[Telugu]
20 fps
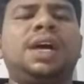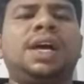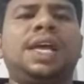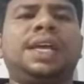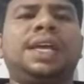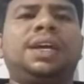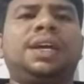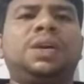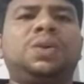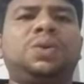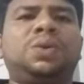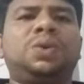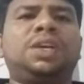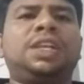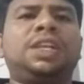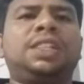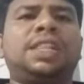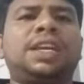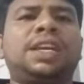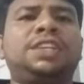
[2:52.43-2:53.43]
ఆ యొక్క
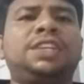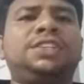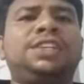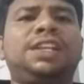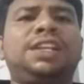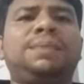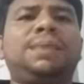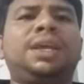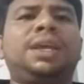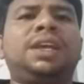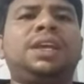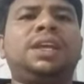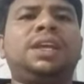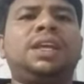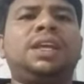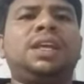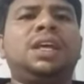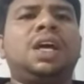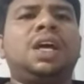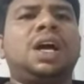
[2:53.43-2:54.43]
రోగి తక్షణమే
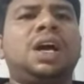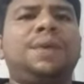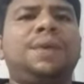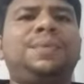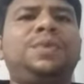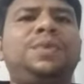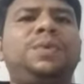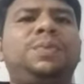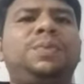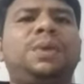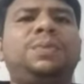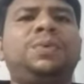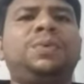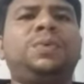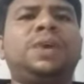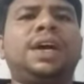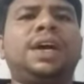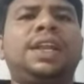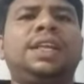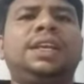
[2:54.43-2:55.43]
అవును ప్రభు
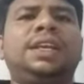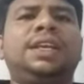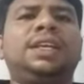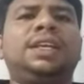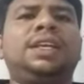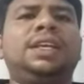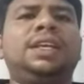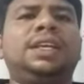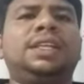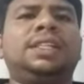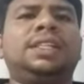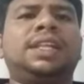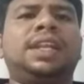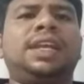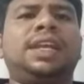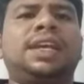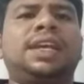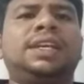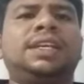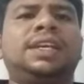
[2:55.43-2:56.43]
అని తన
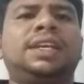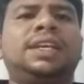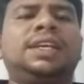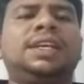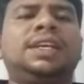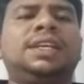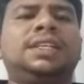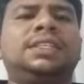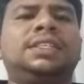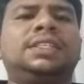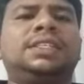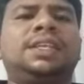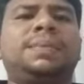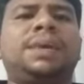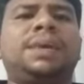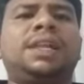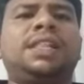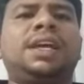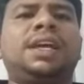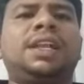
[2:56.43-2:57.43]
యొక్క
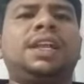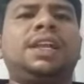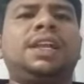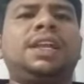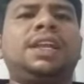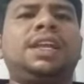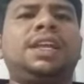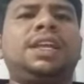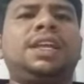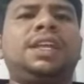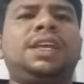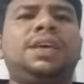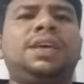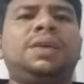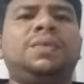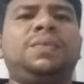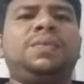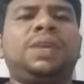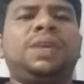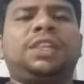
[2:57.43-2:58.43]
సమాధానాన్ని
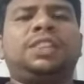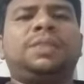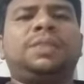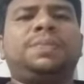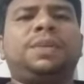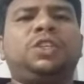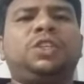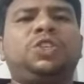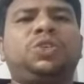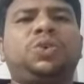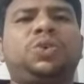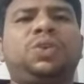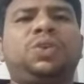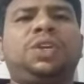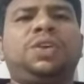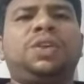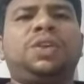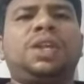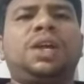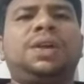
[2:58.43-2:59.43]
వ్యక్తపరుచుకుని
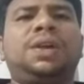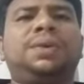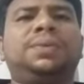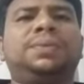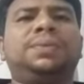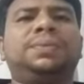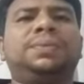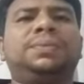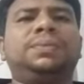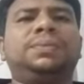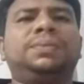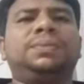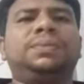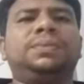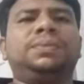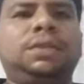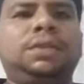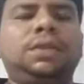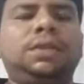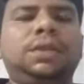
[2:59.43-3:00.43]
ఉన్నాడు
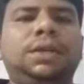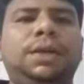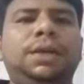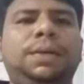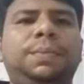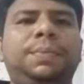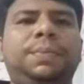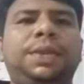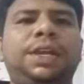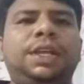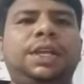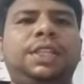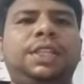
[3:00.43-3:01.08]
ప్రియ